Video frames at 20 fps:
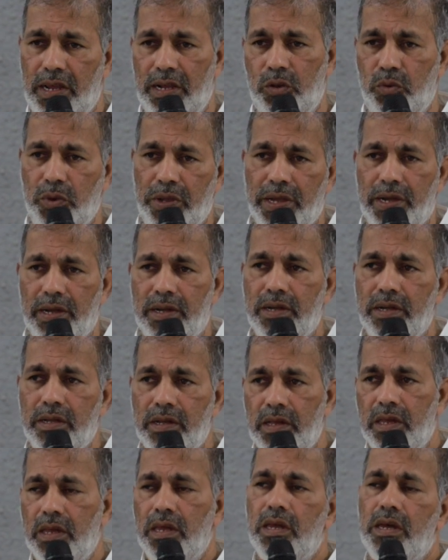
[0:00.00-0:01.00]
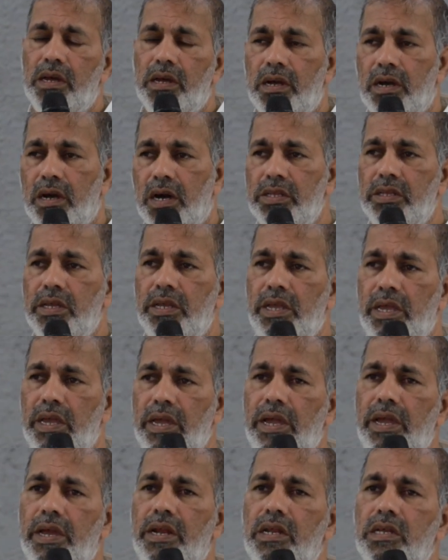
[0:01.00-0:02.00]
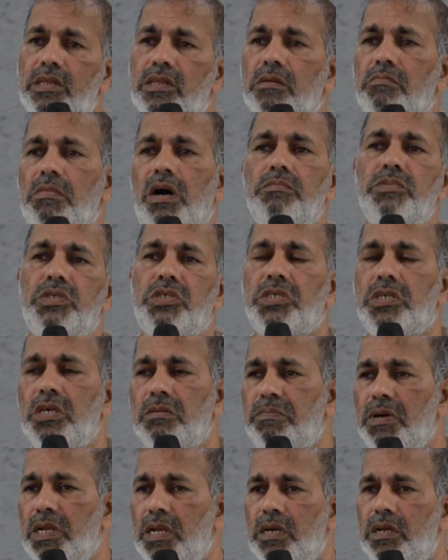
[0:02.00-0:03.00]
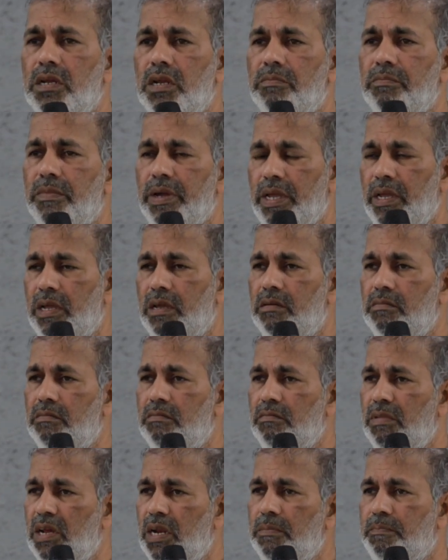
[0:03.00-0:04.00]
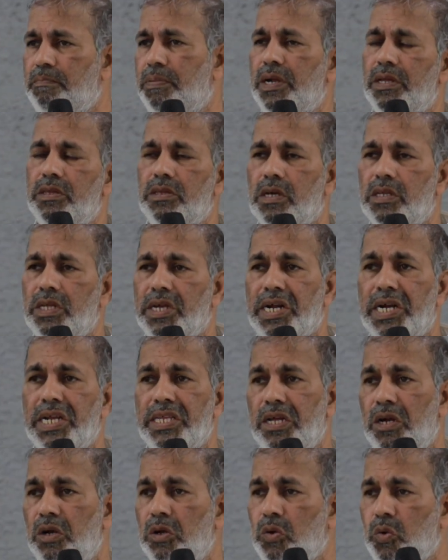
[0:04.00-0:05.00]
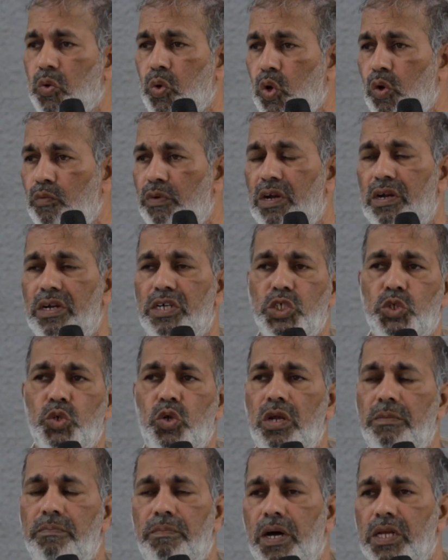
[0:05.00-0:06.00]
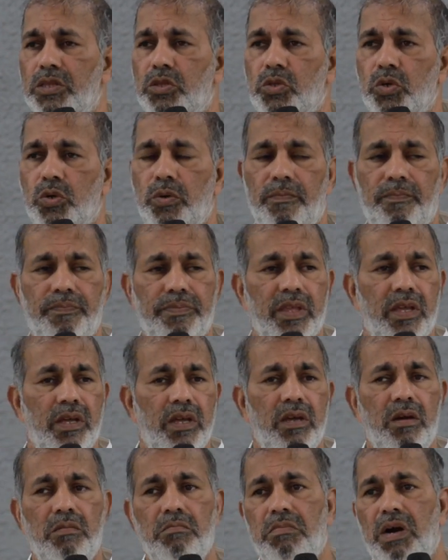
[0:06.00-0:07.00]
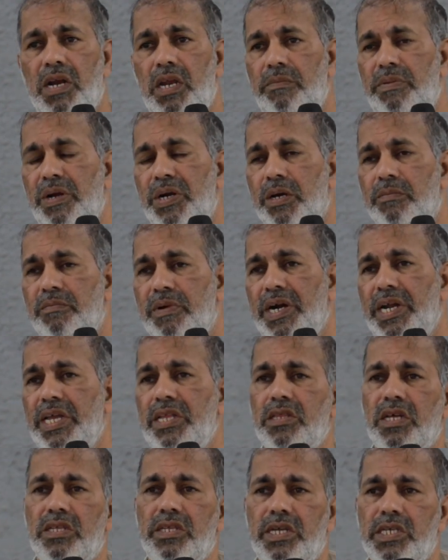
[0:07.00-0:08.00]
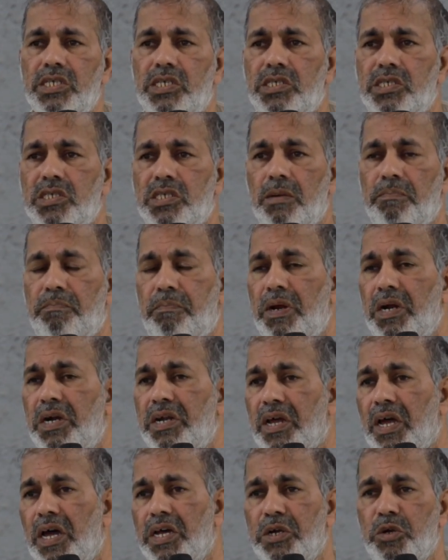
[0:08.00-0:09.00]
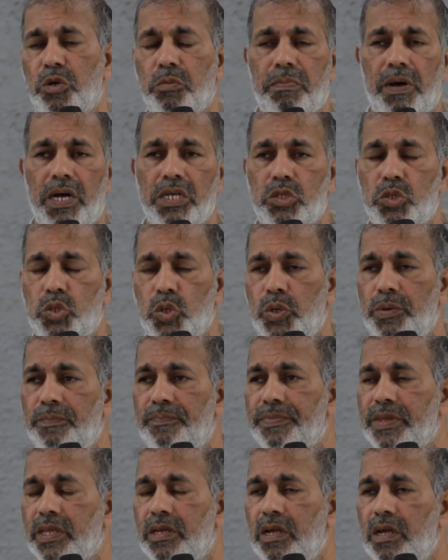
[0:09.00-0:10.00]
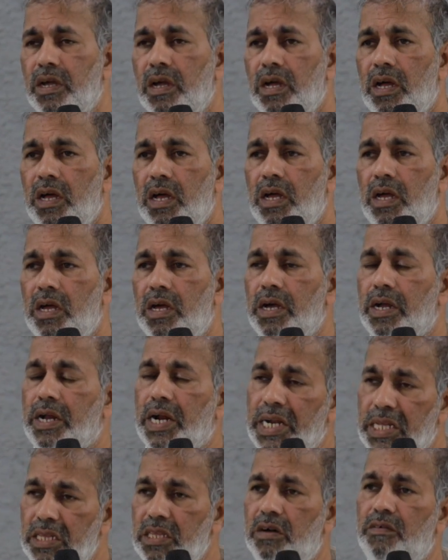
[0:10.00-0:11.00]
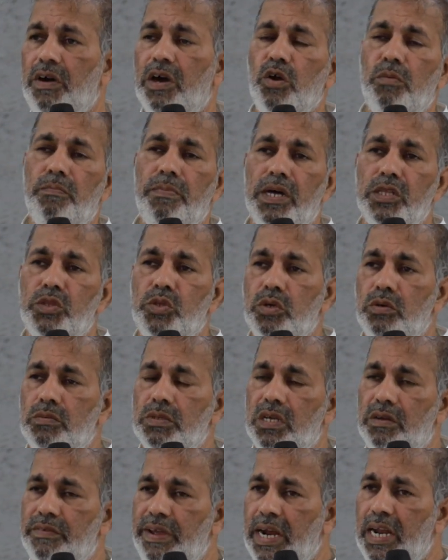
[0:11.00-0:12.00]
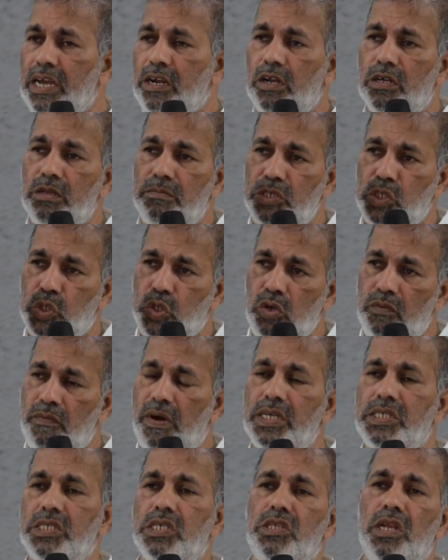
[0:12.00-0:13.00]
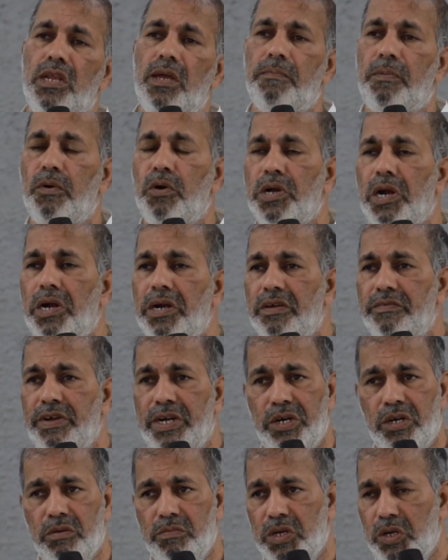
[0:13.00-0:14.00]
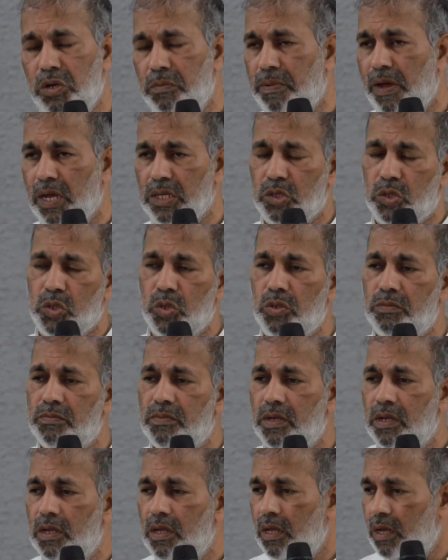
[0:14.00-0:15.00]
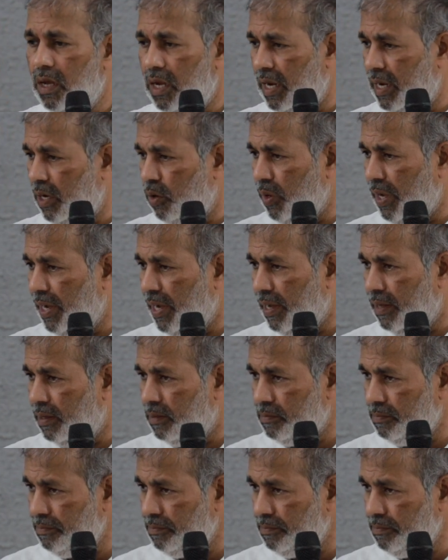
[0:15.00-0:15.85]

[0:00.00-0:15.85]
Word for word: அலையிலுயா அது ஏன் இந்த மாம்ச பலம் நம்மை பலப்படுத்துறது கடந்த நாள் கோவில்னு சொல்லி பார்த்தோம் பலிபீடம் இடிந்ததை செப்பலிடுகார் என்று பார்த்தோம் கடந்த வாரம் பார்த்தோம் இந்த வியாழக்கிழமை விசுவாசத்திலே போராட வேண்டும் என்று பார்த்தோம் அலையிலுயா